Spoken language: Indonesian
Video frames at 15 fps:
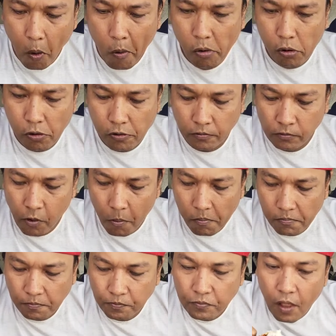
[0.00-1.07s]
uh
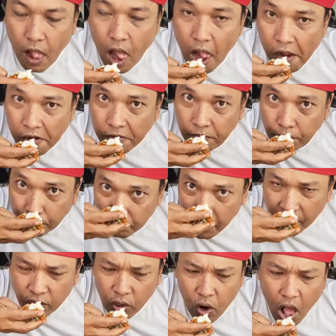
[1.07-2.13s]

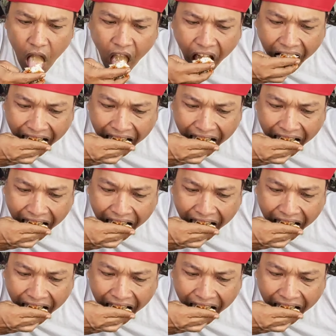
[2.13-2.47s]
mengenjol loh ah?